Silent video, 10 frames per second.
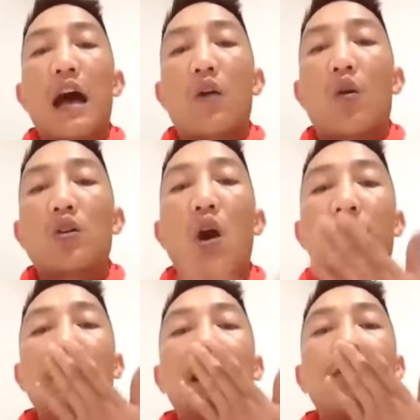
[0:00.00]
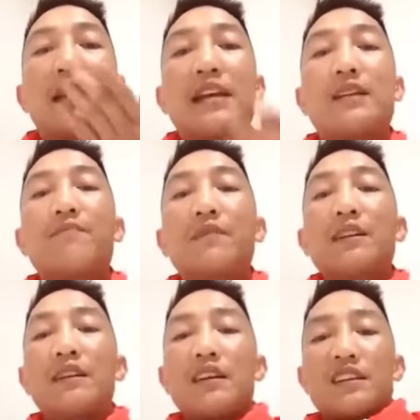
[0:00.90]
à có đòn thì tìm đi
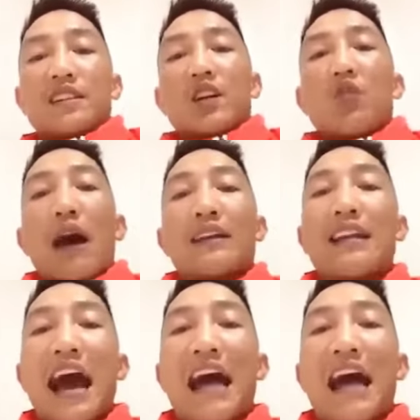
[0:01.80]
những cái loại đấy là